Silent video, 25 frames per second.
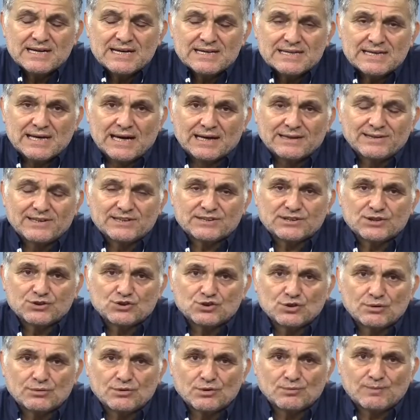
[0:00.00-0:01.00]
Kendisi
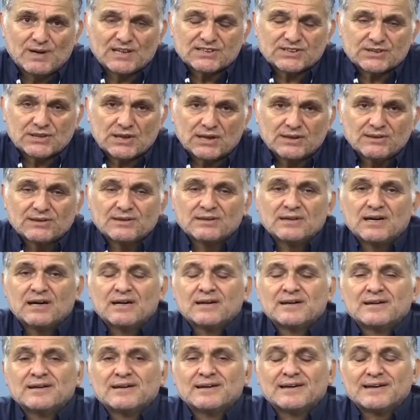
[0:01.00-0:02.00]
Cumhurbaşkanlığına
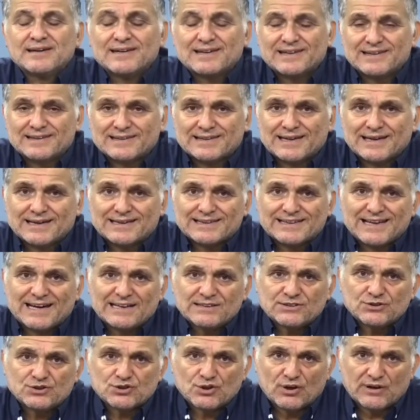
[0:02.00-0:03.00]
gittikten
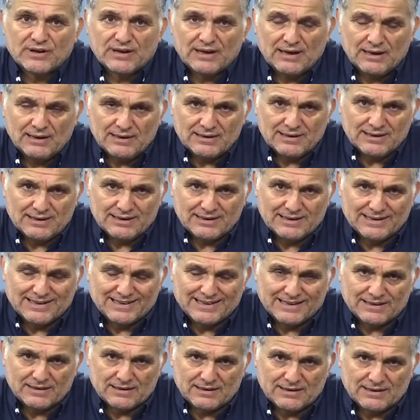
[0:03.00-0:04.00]
sonra, gide,
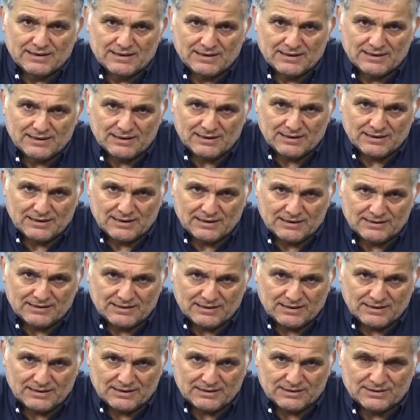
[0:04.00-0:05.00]
e,
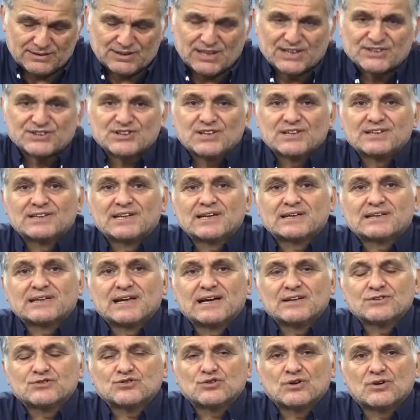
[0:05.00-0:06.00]

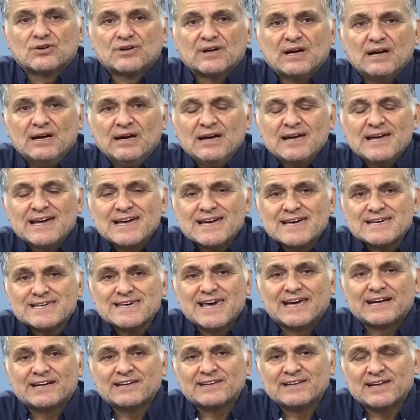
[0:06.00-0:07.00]
seçildikten sonra
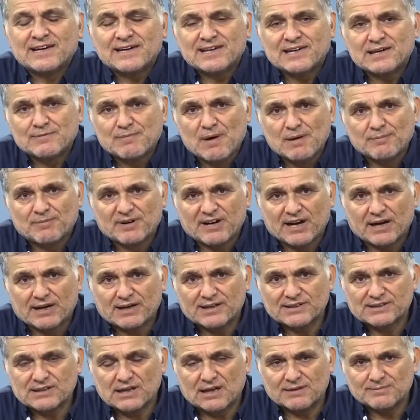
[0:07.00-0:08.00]
yerini kime
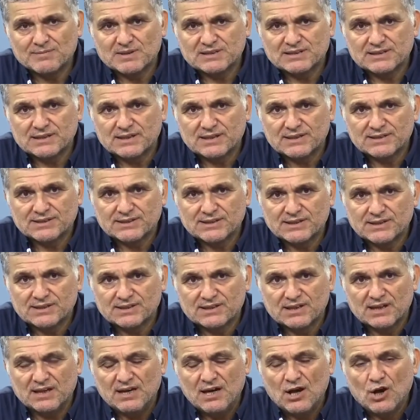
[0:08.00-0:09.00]
bırakacağı
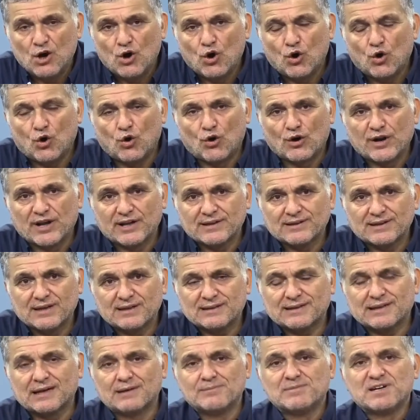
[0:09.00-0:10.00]
meselesiydi. Orada
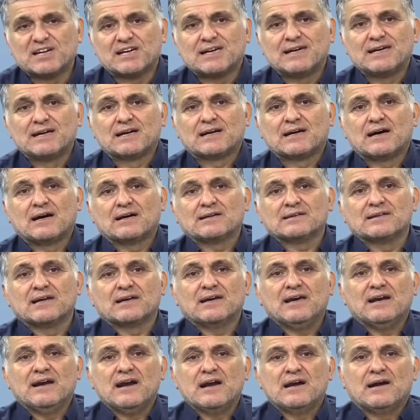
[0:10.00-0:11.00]
tabii ki ilk akla
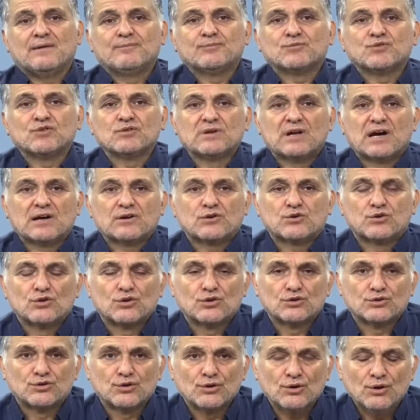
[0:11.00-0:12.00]
gelen Abdullah
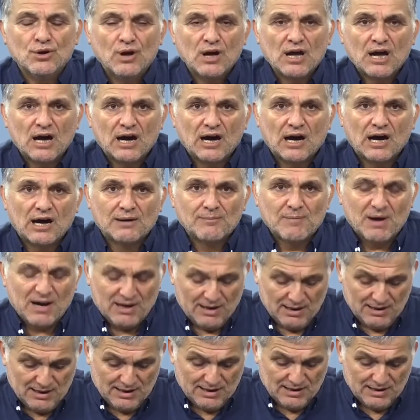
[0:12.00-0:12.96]
Gül'dü ama